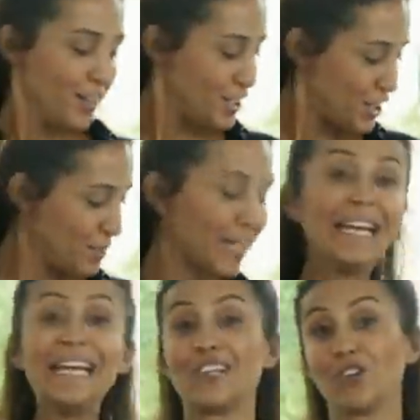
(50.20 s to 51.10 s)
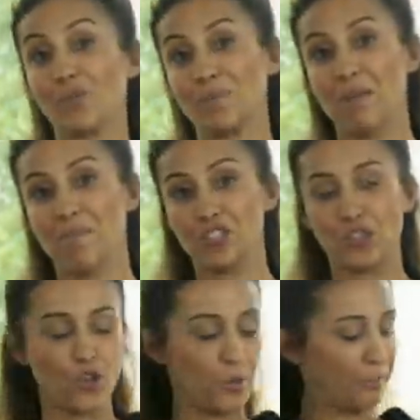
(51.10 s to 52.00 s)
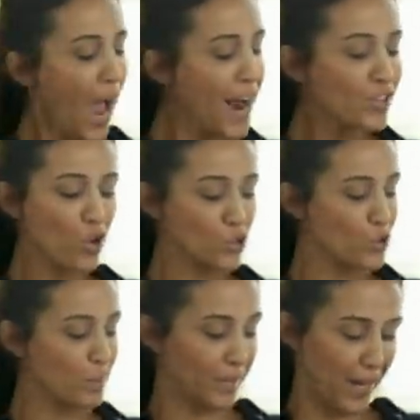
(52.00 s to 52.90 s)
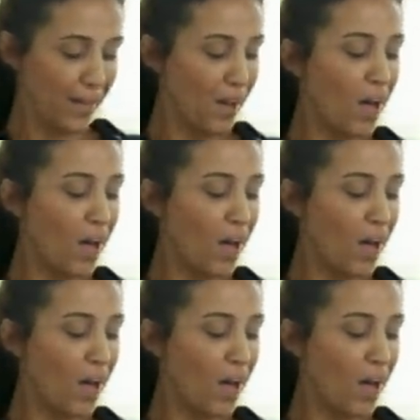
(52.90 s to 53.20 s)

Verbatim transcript: Şimdi ilk yorumdan başlıyorum. Her gördüğümde